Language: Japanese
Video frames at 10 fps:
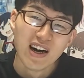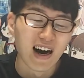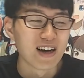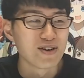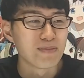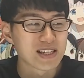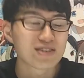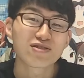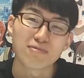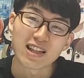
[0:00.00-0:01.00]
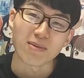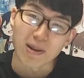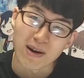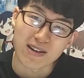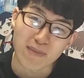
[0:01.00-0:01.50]
あの、まあ、じっくり待ってばね、
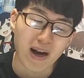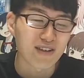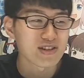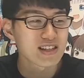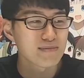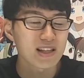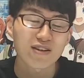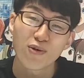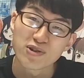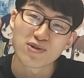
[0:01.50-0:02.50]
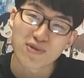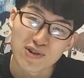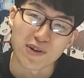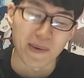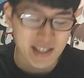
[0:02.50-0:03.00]
まあ、確実にまた放送来る
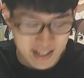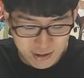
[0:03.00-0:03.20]
と思いますね。